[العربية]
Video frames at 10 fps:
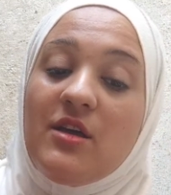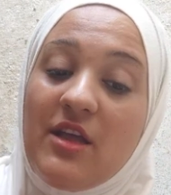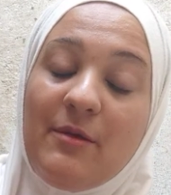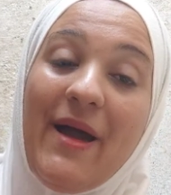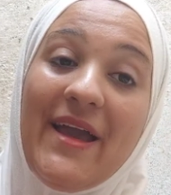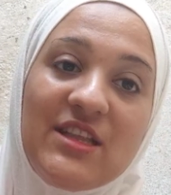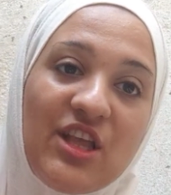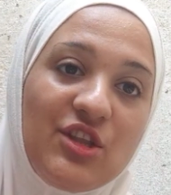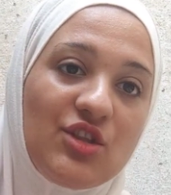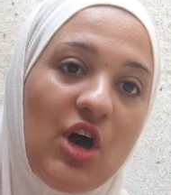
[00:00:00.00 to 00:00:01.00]
اللي معايا
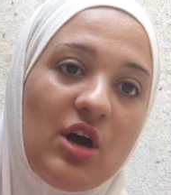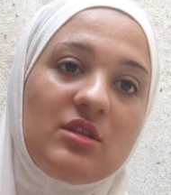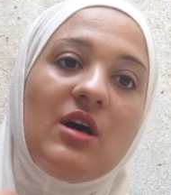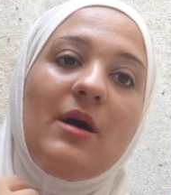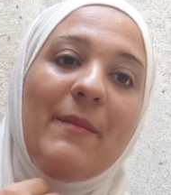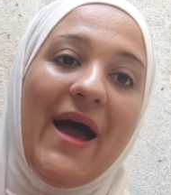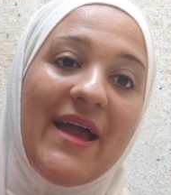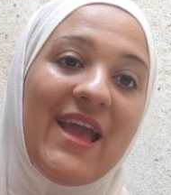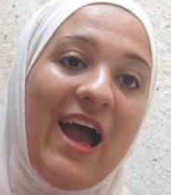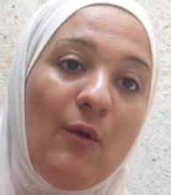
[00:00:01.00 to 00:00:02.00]
تاني النهاردة
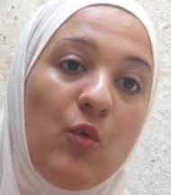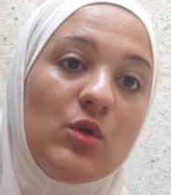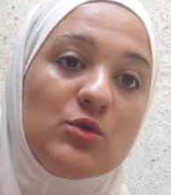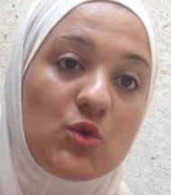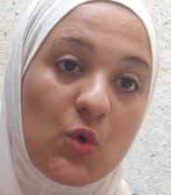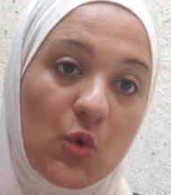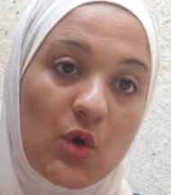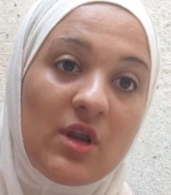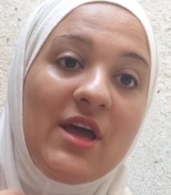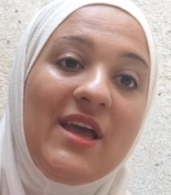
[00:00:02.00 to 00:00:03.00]
معايا أول
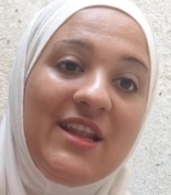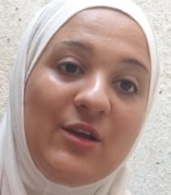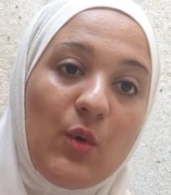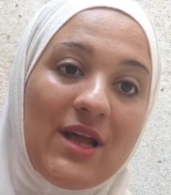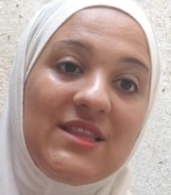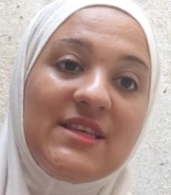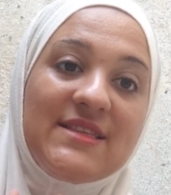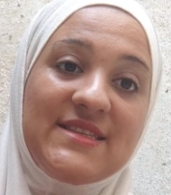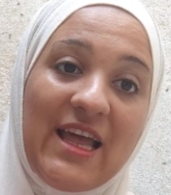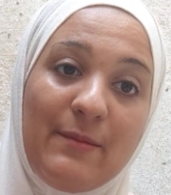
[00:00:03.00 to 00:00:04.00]
ظهور لوالدة
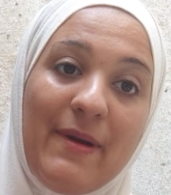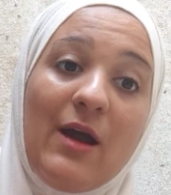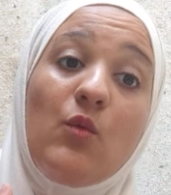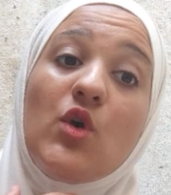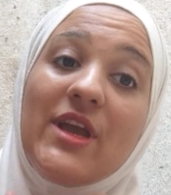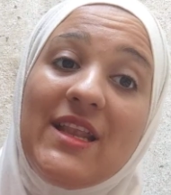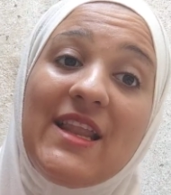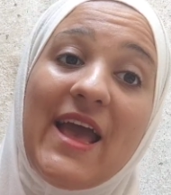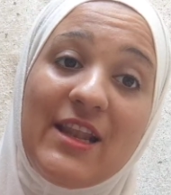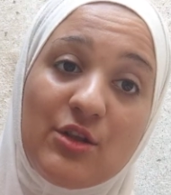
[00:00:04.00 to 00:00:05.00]
سلمى وإيه
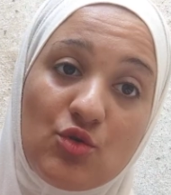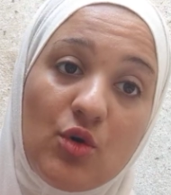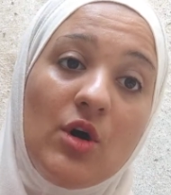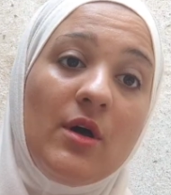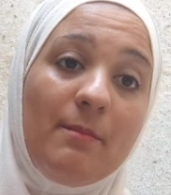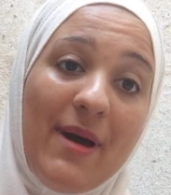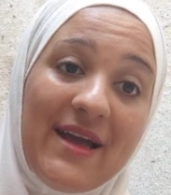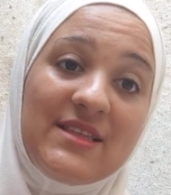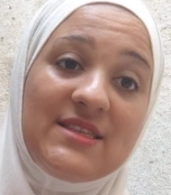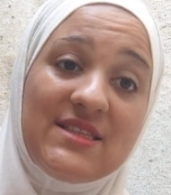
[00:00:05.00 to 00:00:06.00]
اللي قالته
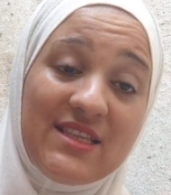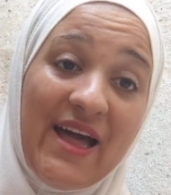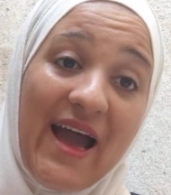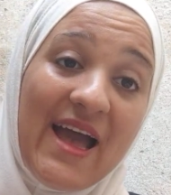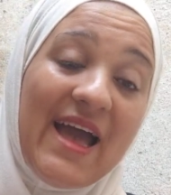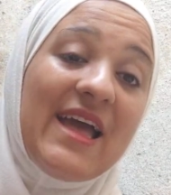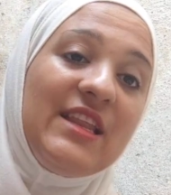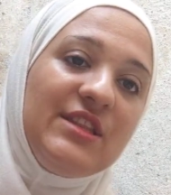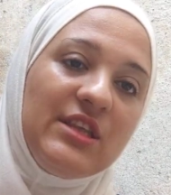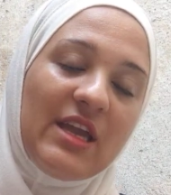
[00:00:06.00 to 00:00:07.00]
بعد استدعائها
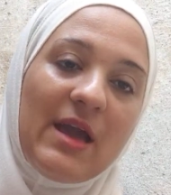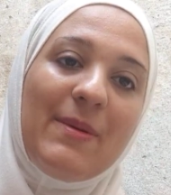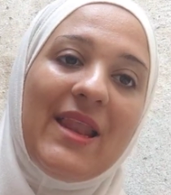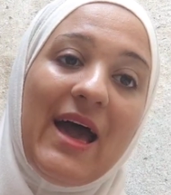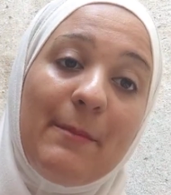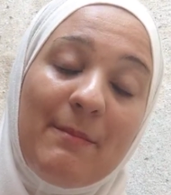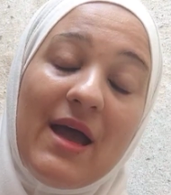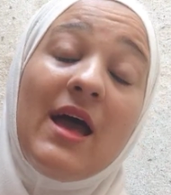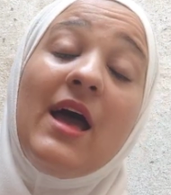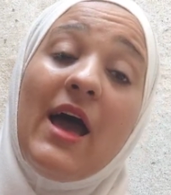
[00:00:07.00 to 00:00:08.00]
للنيابة
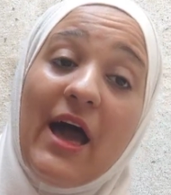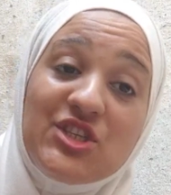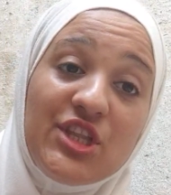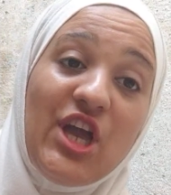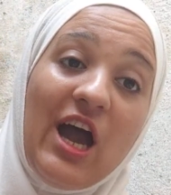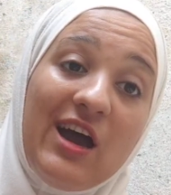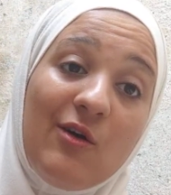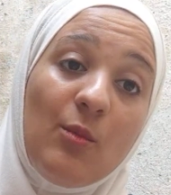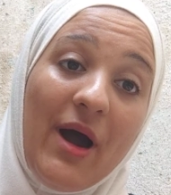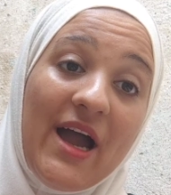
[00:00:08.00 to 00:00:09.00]
العامة عشان
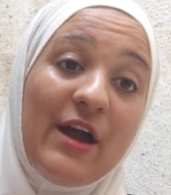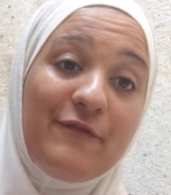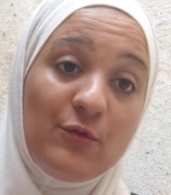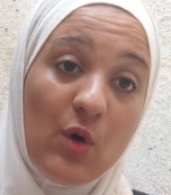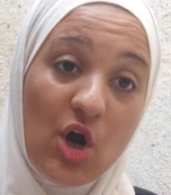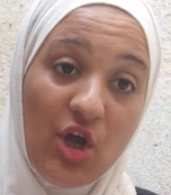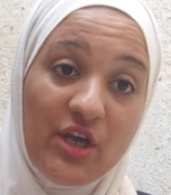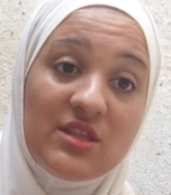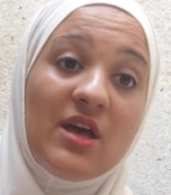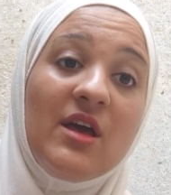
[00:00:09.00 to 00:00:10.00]
يحققوا معاها في
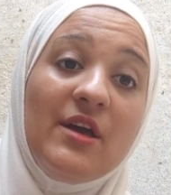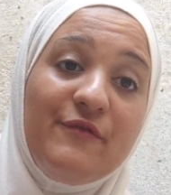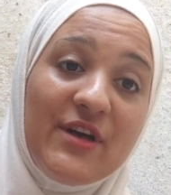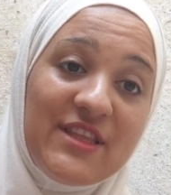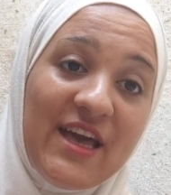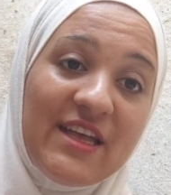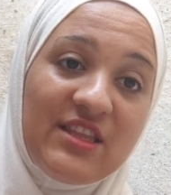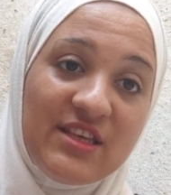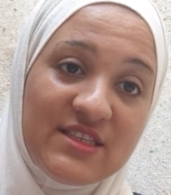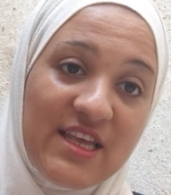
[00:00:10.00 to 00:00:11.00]
واقعة فتاة
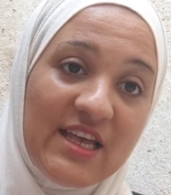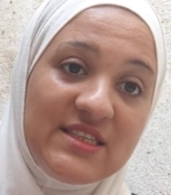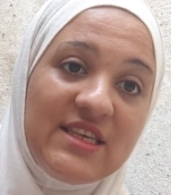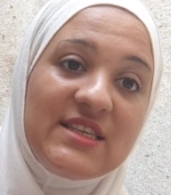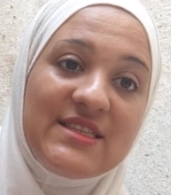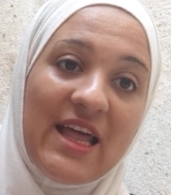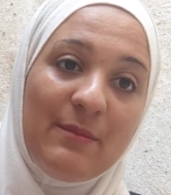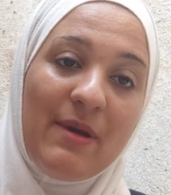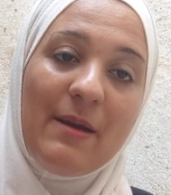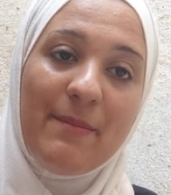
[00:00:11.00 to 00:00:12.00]
الزقازيق
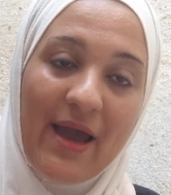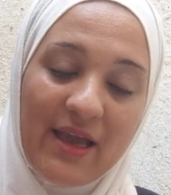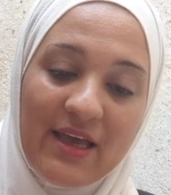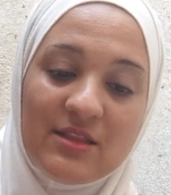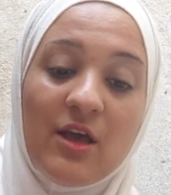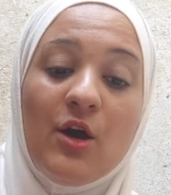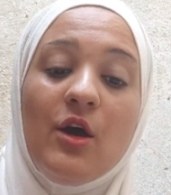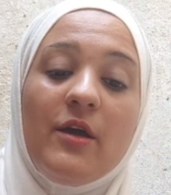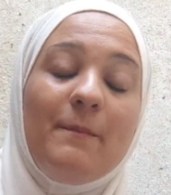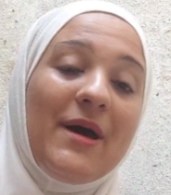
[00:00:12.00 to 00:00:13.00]
سلمى بهجت
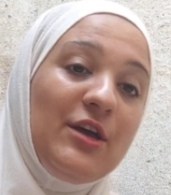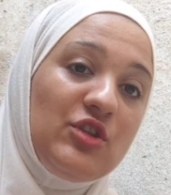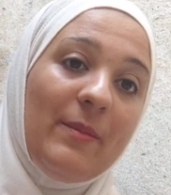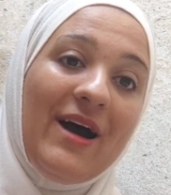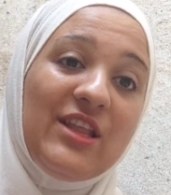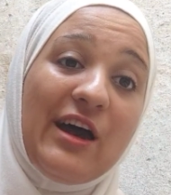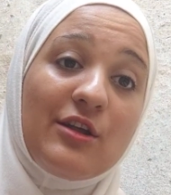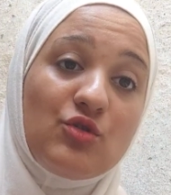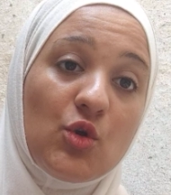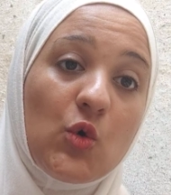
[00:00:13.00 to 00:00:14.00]
امبارح طبعا
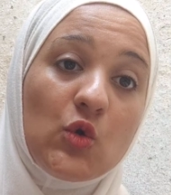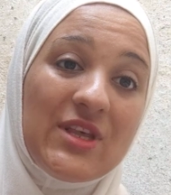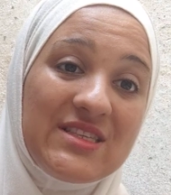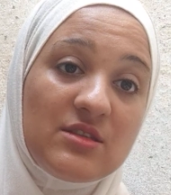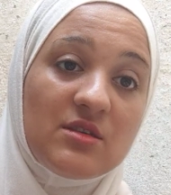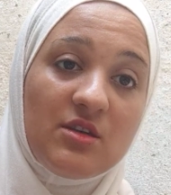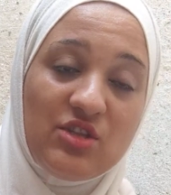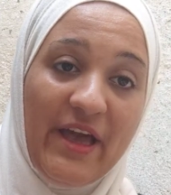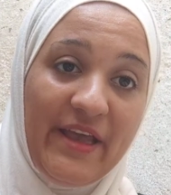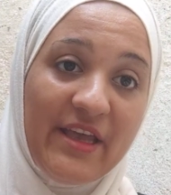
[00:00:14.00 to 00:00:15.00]
عرضت لكم نص
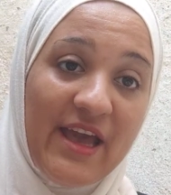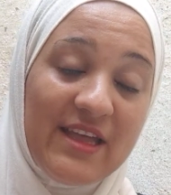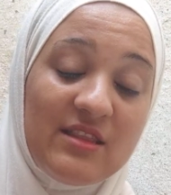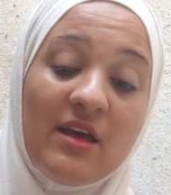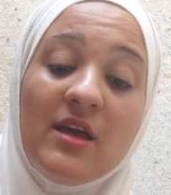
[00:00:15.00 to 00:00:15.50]
التحقيقات